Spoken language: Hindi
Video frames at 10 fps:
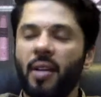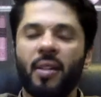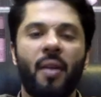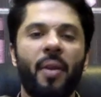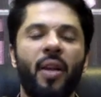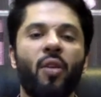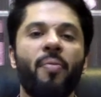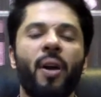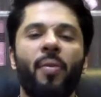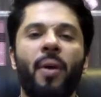अस्सलाम
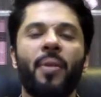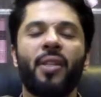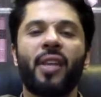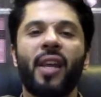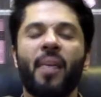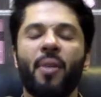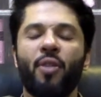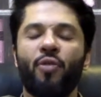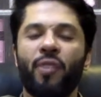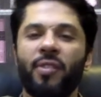मैं मोहम्मद जहर आपका
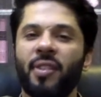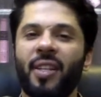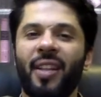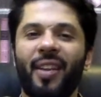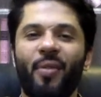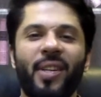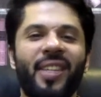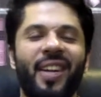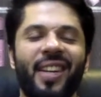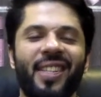न्यूट्रिशनिस्ट हेल्थ
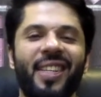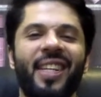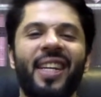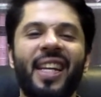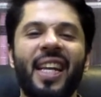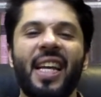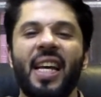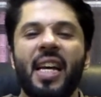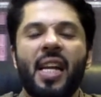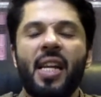एडवाइजर कंसल्टेंट
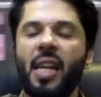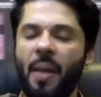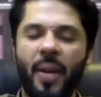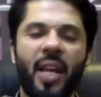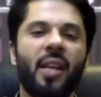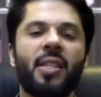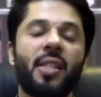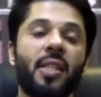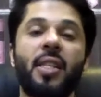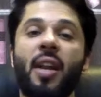रेमेडी
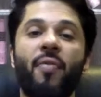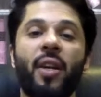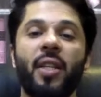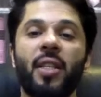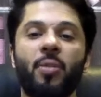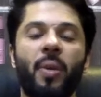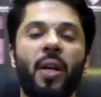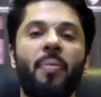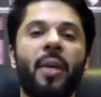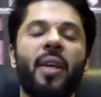कंसल्टेंट एंड फिटनेस
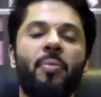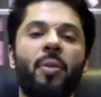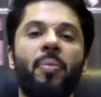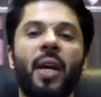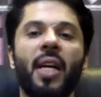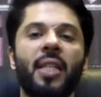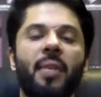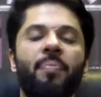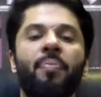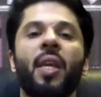एक्सपर्ट आपकी खिदमत में हाजिर